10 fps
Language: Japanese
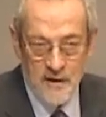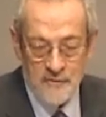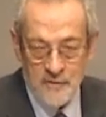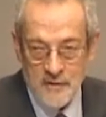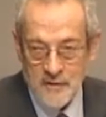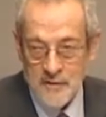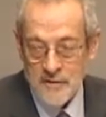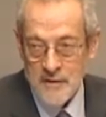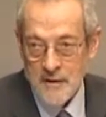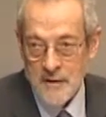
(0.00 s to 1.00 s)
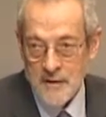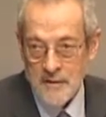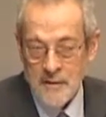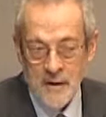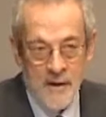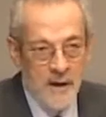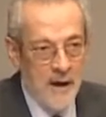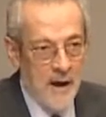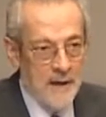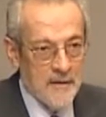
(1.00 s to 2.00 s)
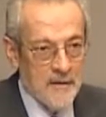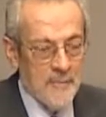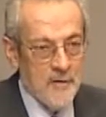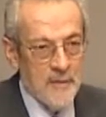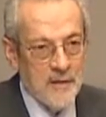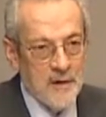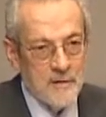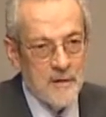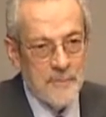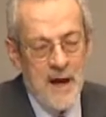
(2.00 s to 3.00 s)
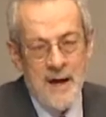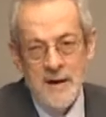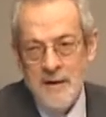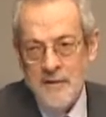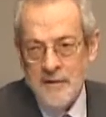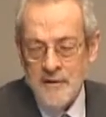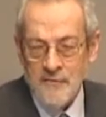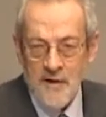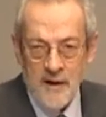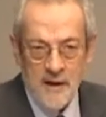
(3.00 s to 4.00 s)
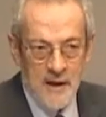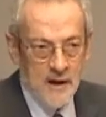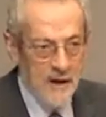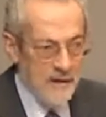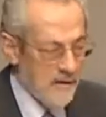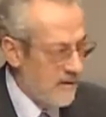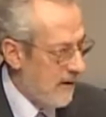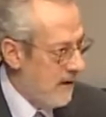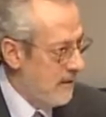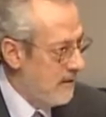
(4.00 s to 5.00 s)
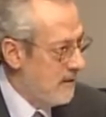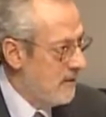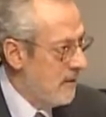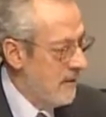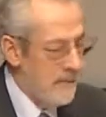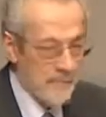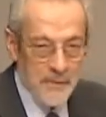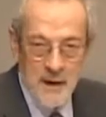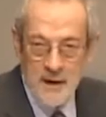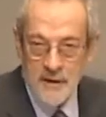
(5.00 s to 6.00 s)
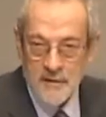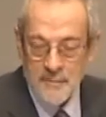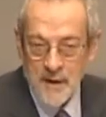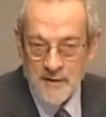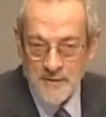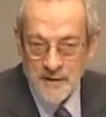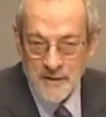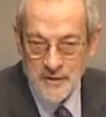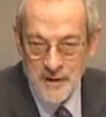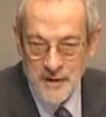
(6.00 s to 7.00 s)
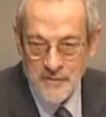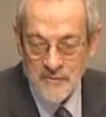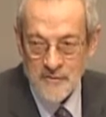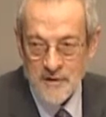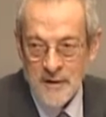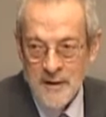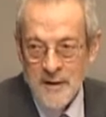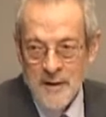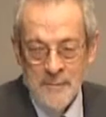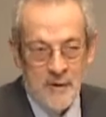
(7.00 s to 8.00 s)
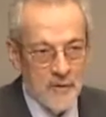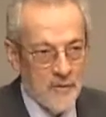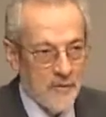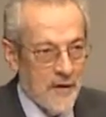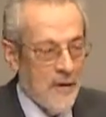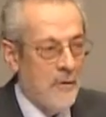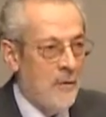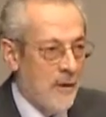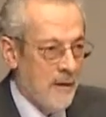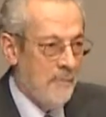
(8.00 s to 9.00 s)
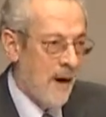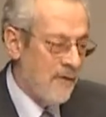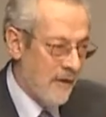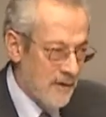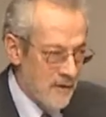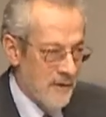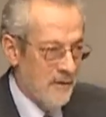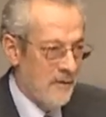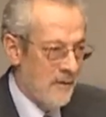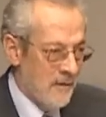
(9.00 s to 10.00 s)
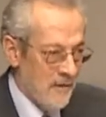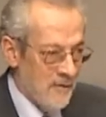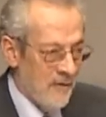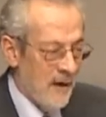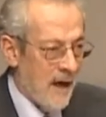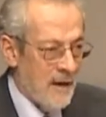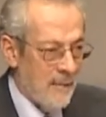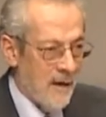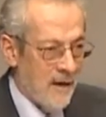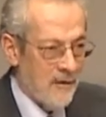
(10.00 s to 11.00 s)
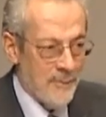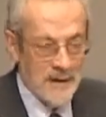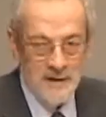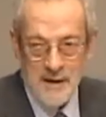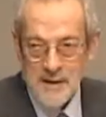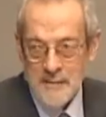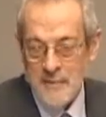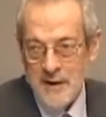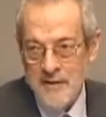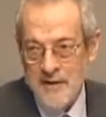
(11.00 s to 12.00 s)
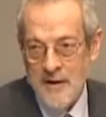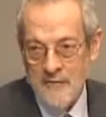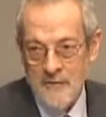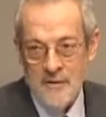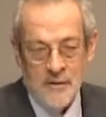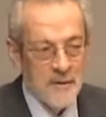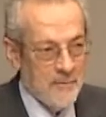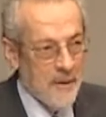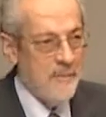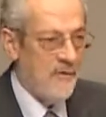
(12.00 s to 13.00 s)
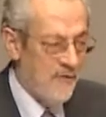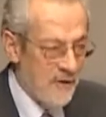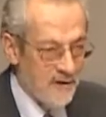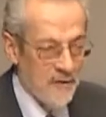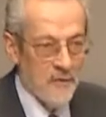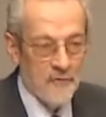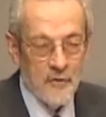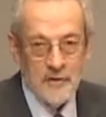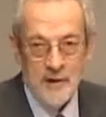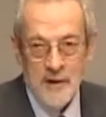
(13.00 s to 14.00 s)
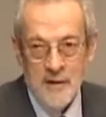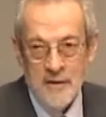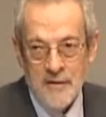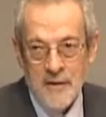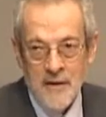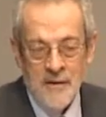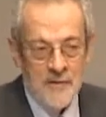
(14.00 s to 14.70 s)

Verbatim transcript: そしてこうした移民というのは社会に大きなプラスの影響を及ぼすということが分かってきたわけです。日本はまだこの早い段階にあると思うんです。移民という歴史、そして外国人労働者を受け入れるという点では日本はだ非常に早い段階にある。そして